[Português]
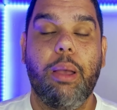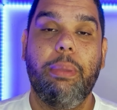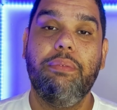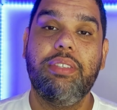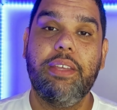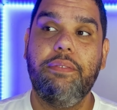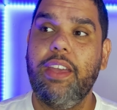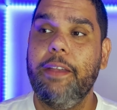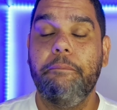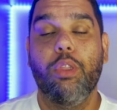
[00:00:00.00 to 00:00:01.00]
para você
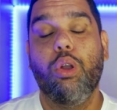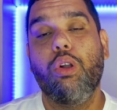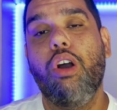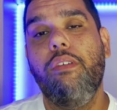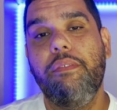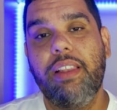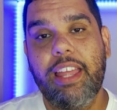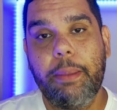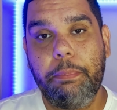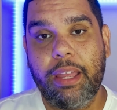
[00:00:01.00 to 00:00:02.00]
ver qual vai
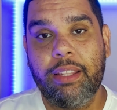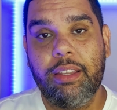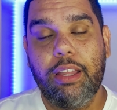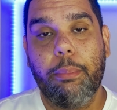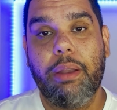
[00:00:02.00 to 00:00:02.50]
valer a pena